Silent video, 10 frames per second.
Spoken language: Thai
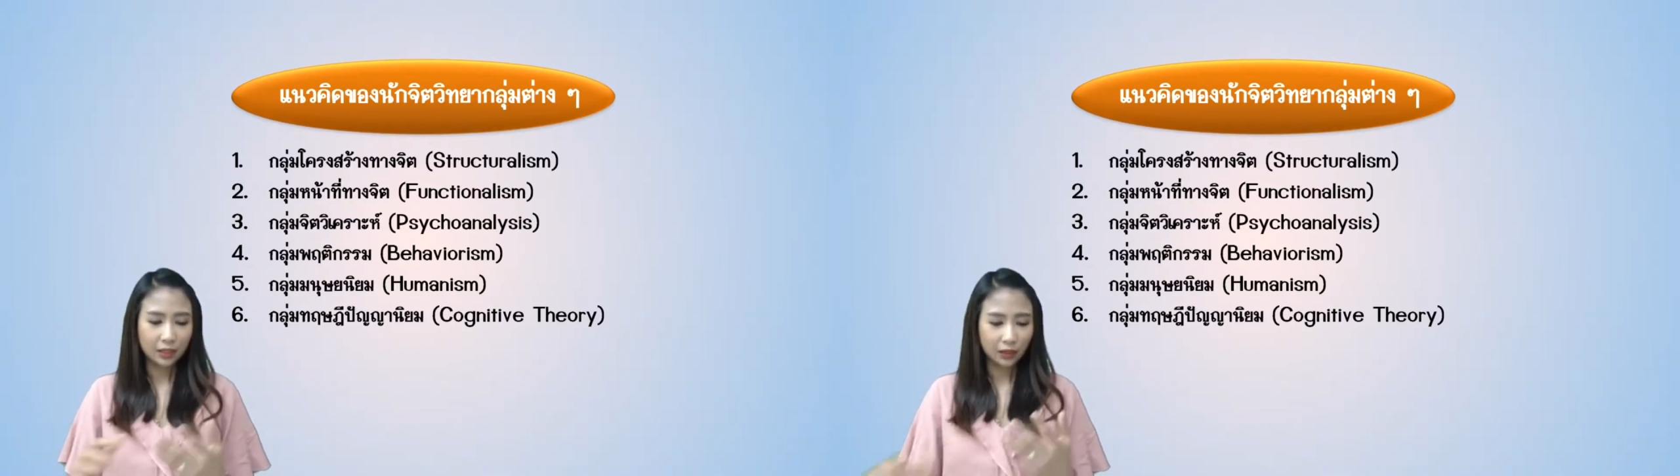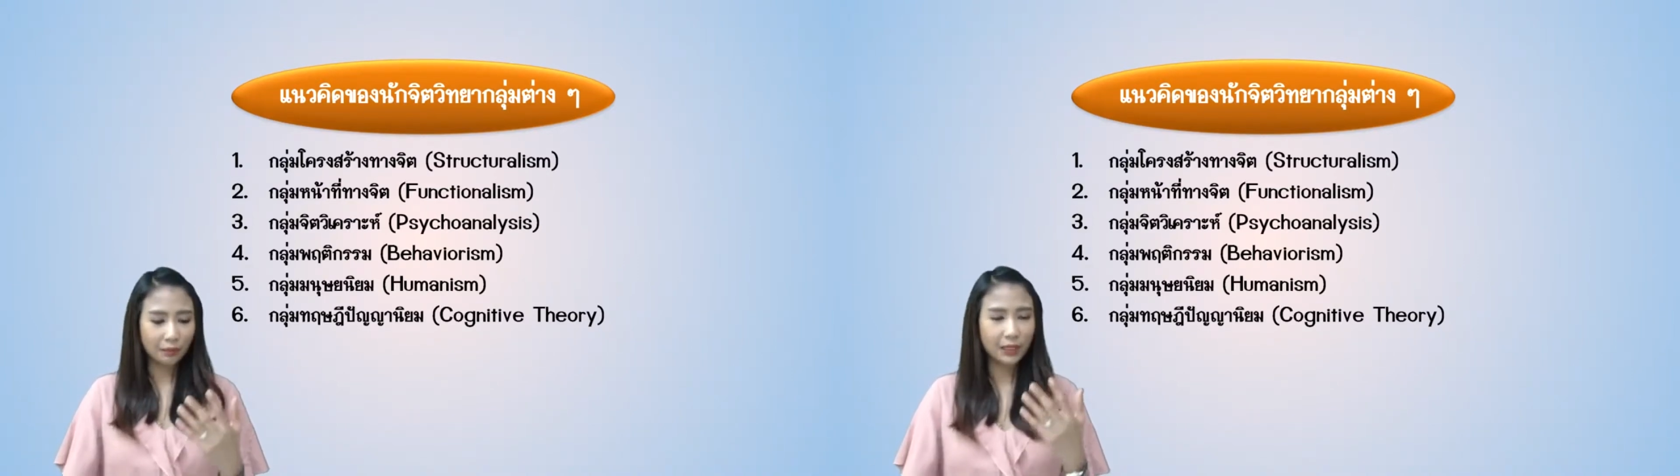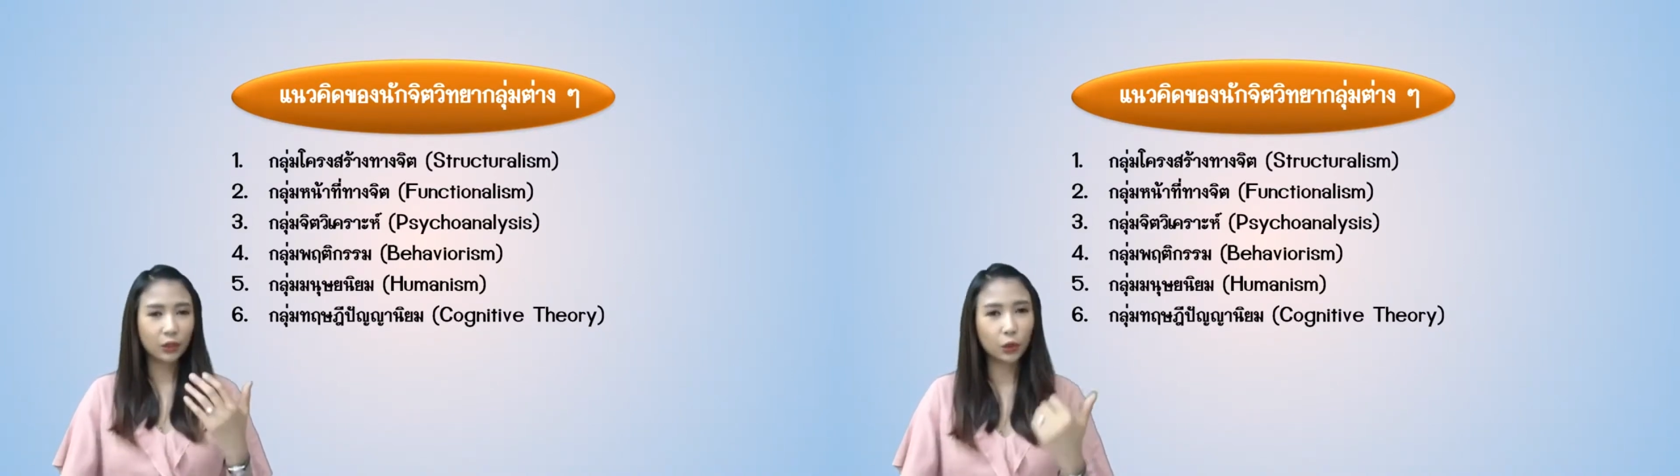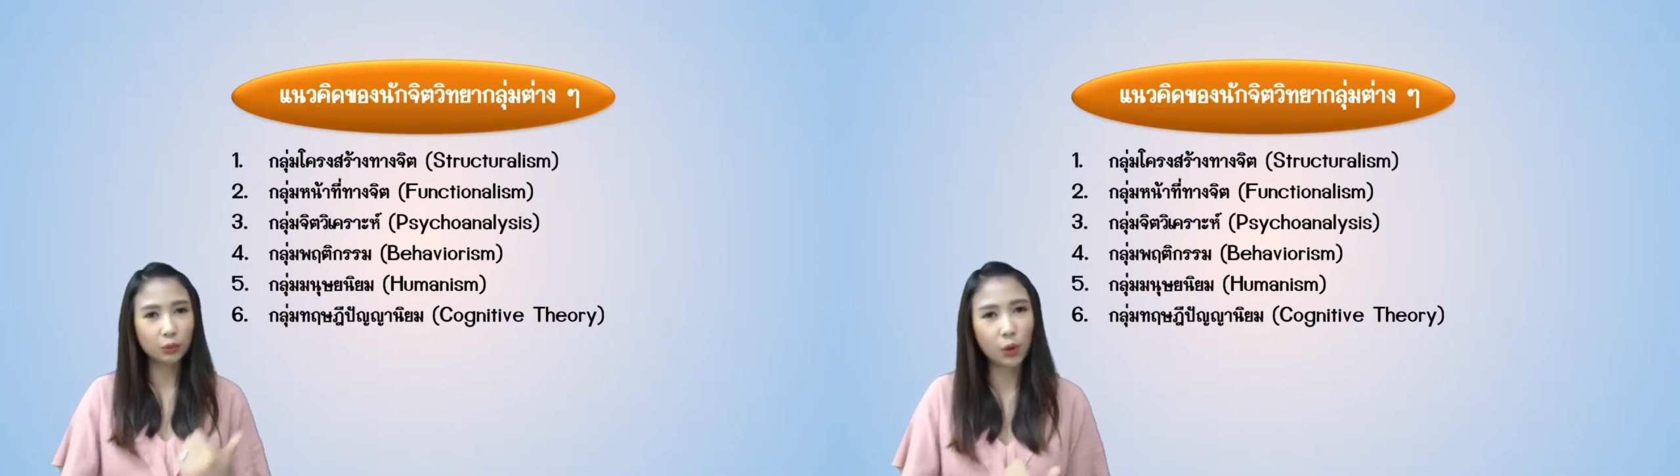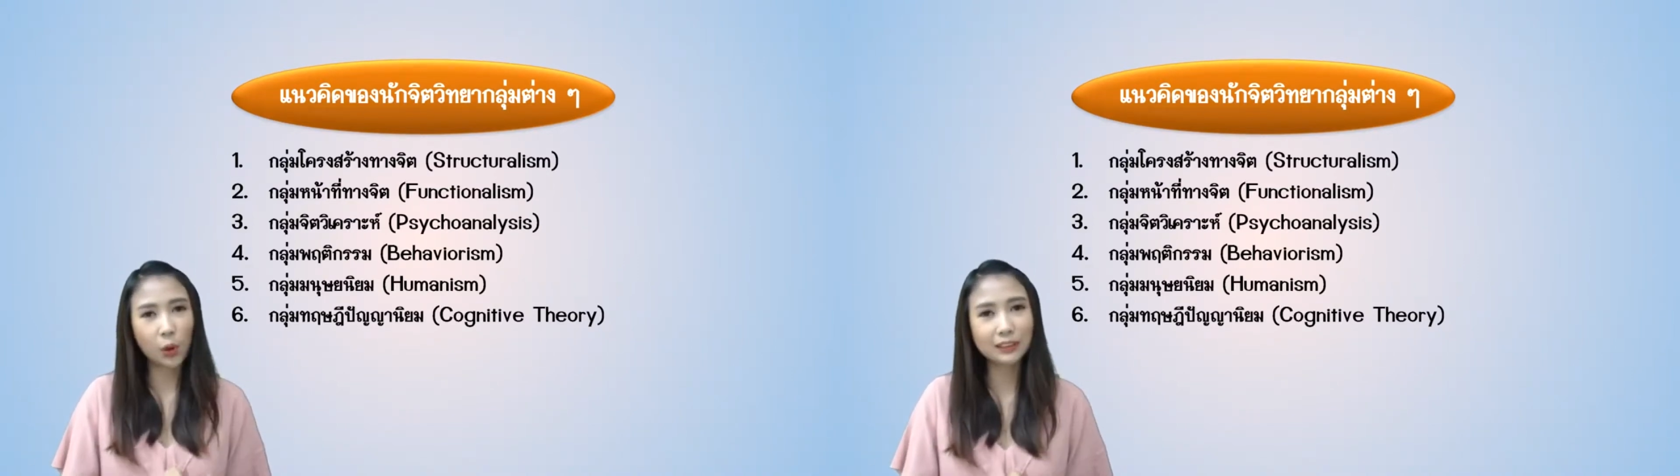ก็มีกลุ่ม
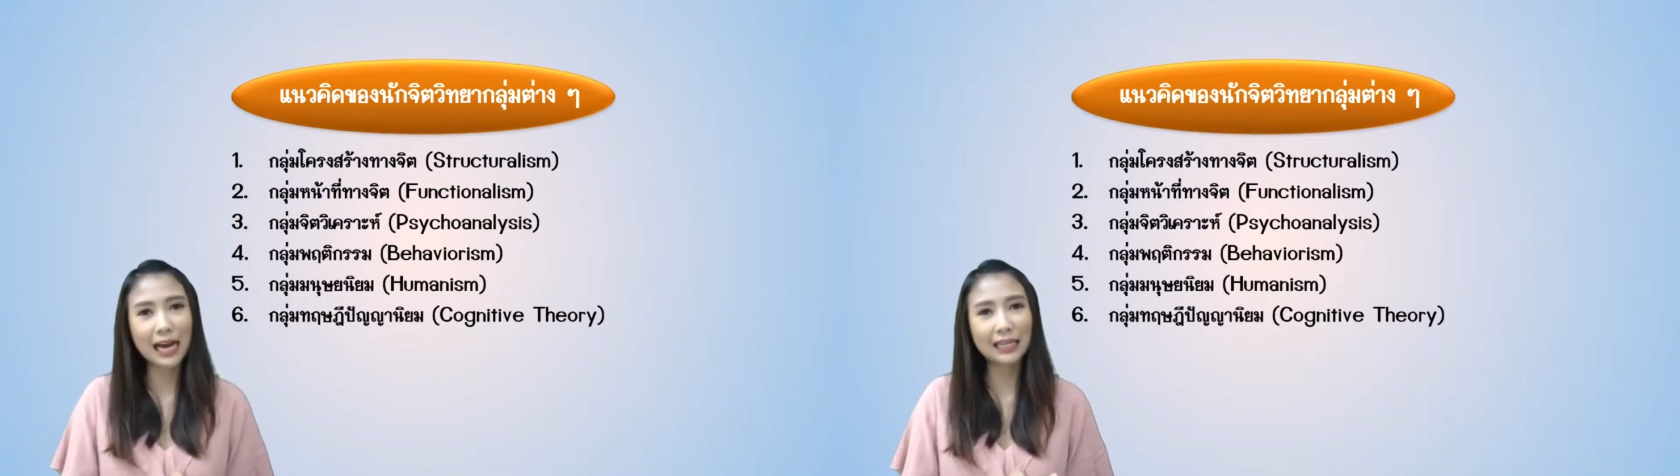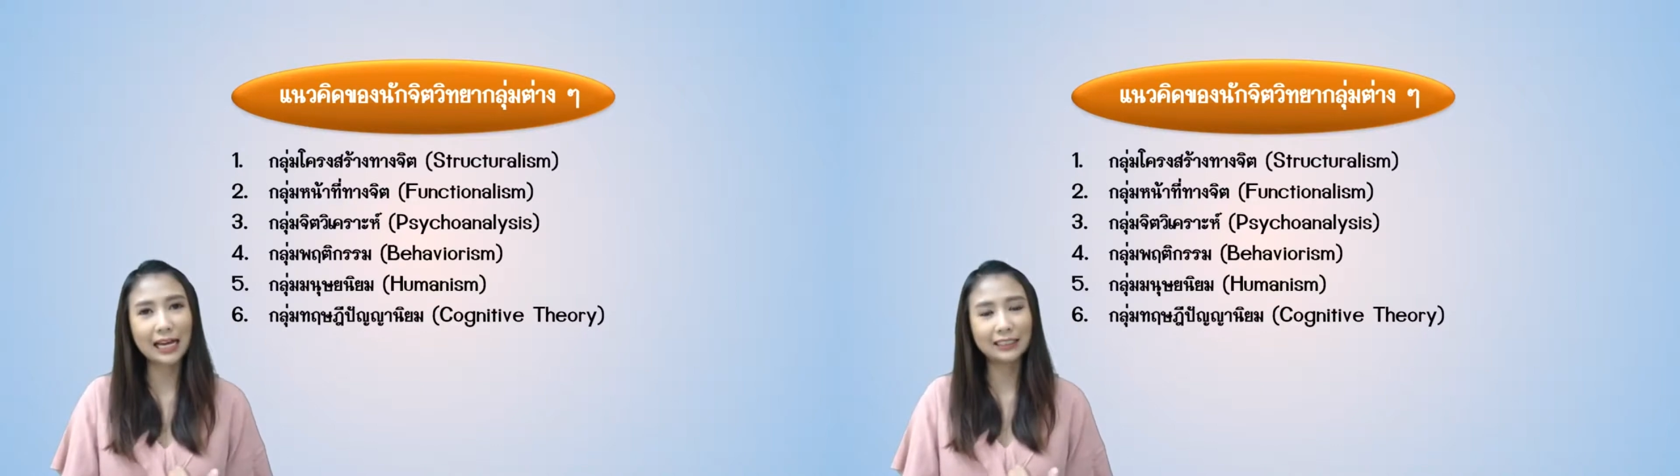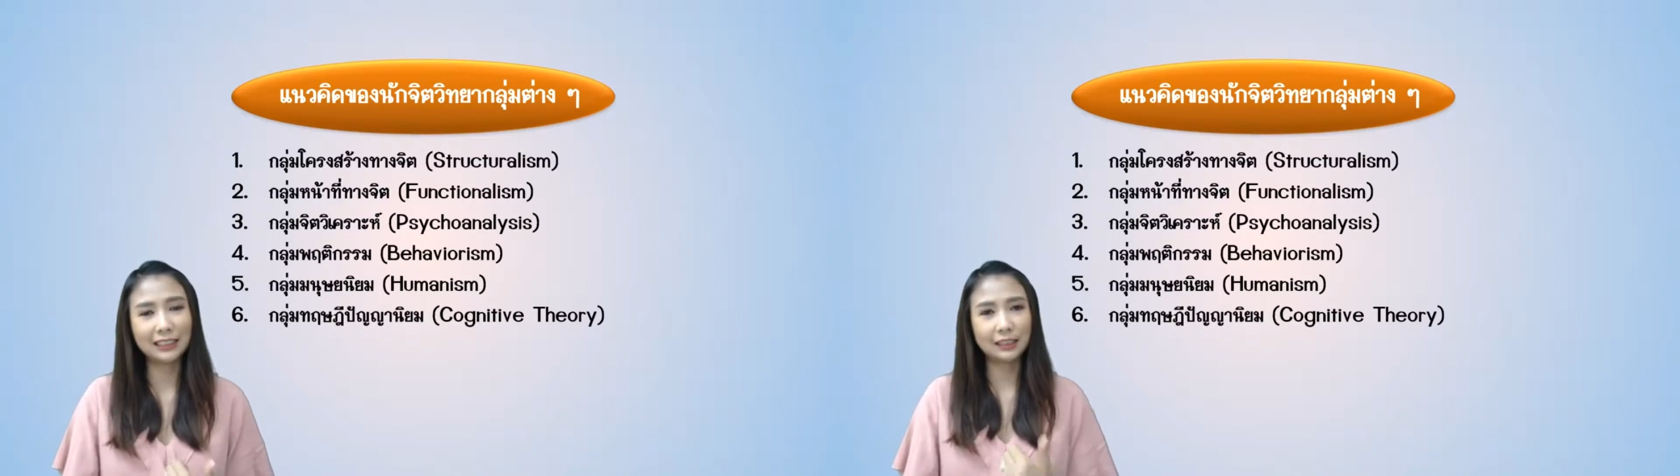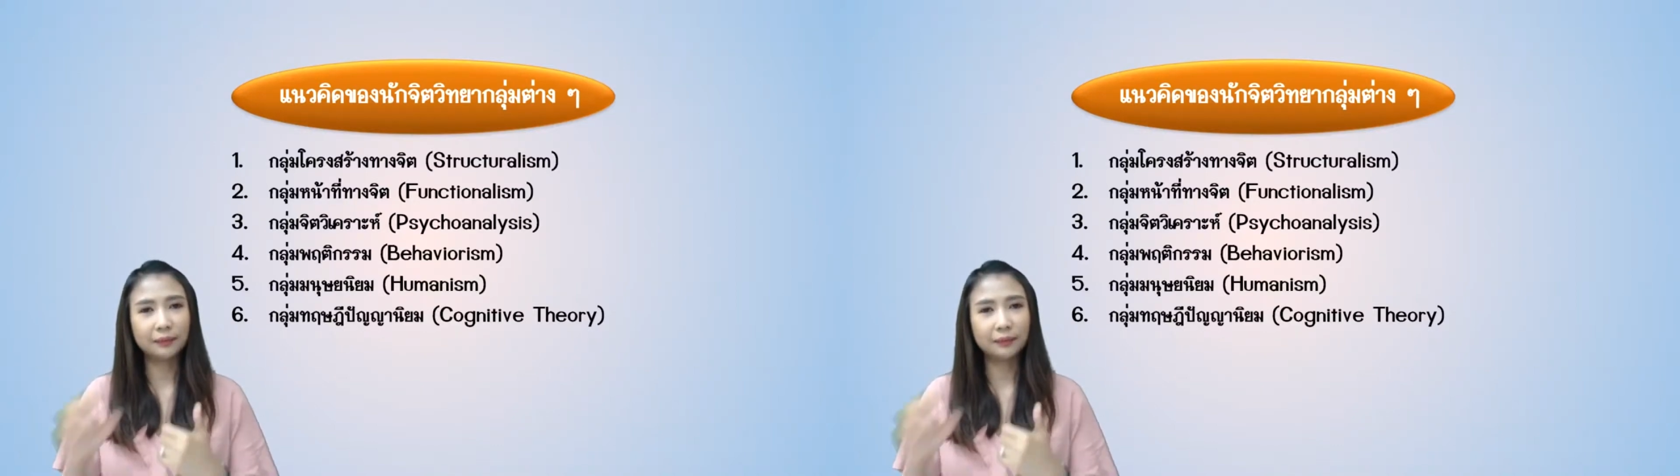โครงสร้างทางจิต